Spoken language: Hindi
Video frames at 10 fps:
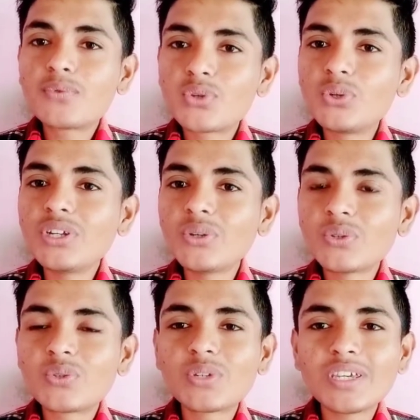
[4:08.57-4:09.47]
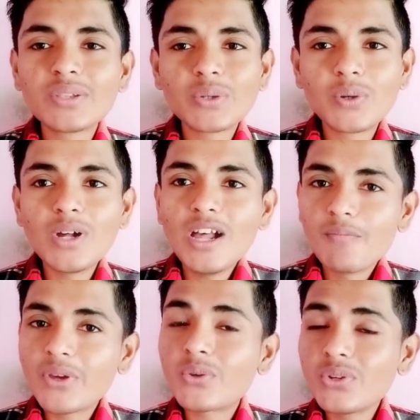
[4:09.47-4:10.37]
अब छोटी हो चुकी है तो
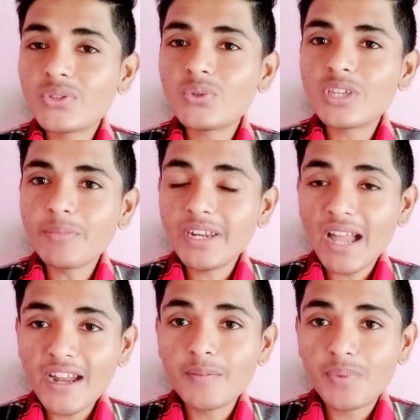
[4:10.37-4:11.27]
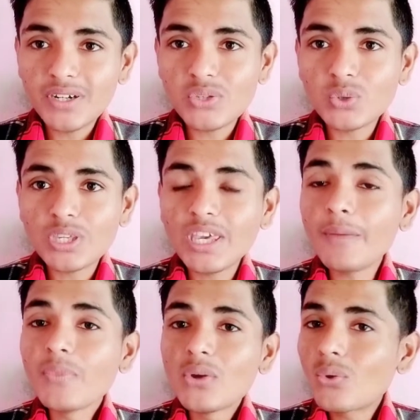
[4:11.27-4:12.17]
मैं खुश हूं कि मेरी हाइट बढ़ चुकी
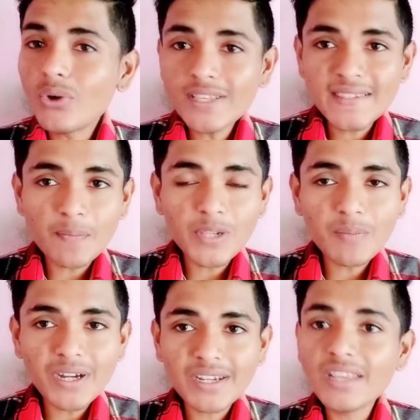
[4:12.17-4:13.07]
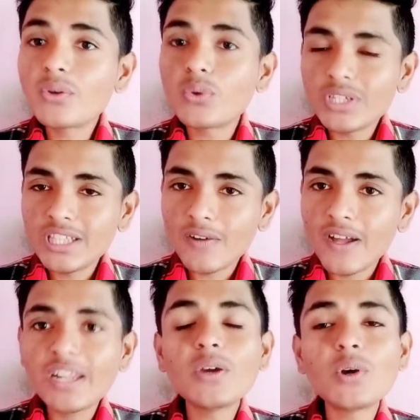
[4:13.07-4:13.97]
है कोई सप्लीमेंट नहीं कोई
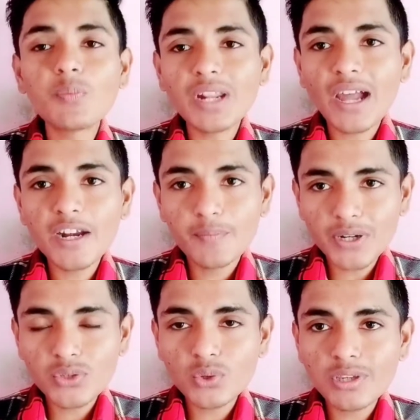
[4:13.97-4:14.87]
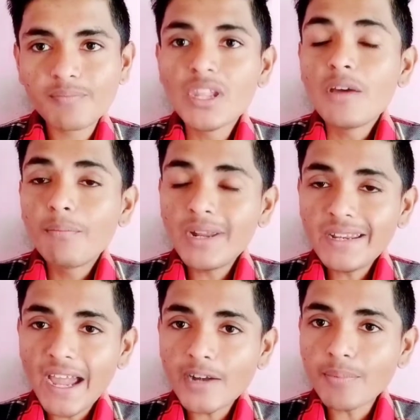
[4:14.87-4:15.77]
दवा नहीं और मेरी हाइट बढ़ चुकी
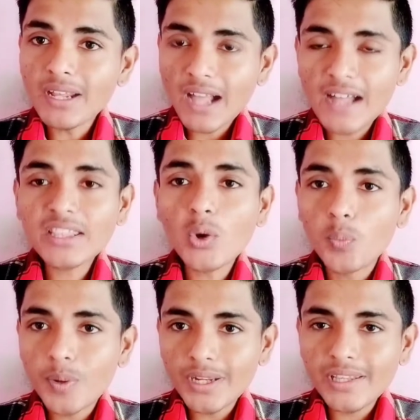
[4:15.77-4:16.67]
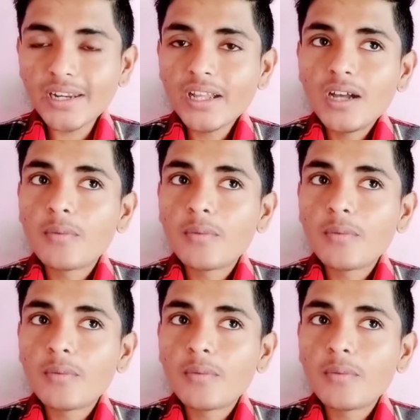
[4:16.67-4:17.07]
मैं डाइट में खाता हूं पनीर